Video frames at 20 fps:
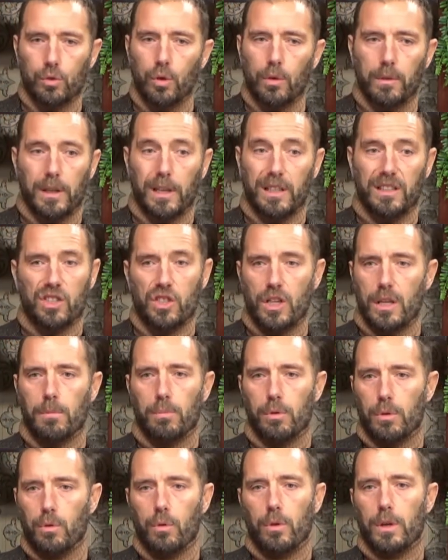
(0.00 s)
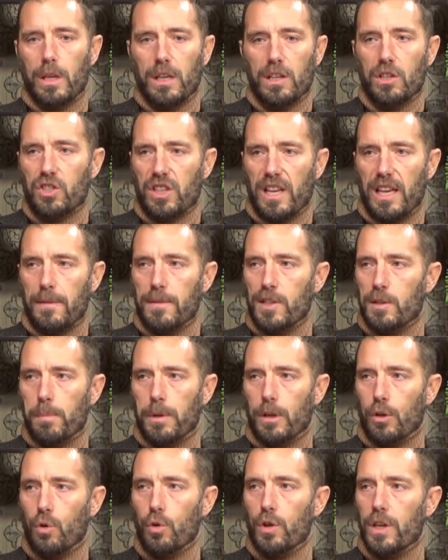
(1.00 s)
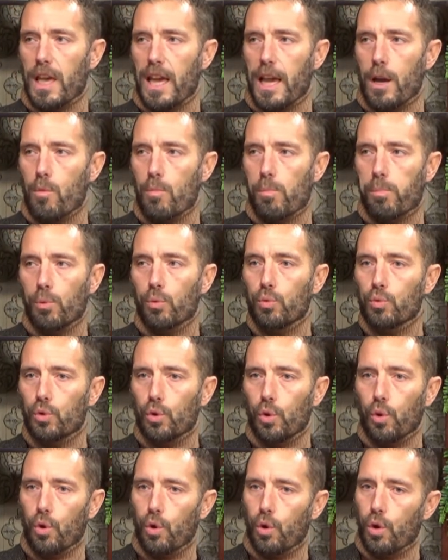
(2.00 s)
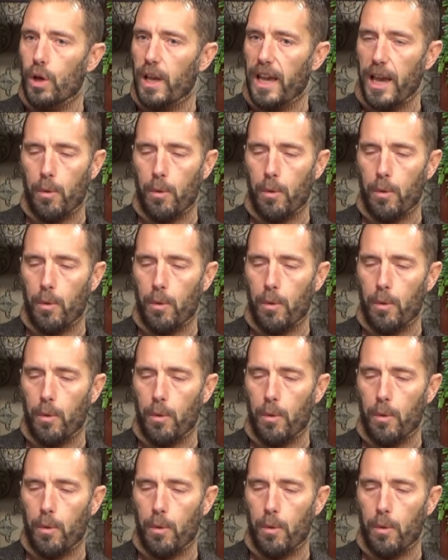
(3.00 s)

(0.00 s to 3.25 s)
dove ad esempio noi, il service per noi è un punto,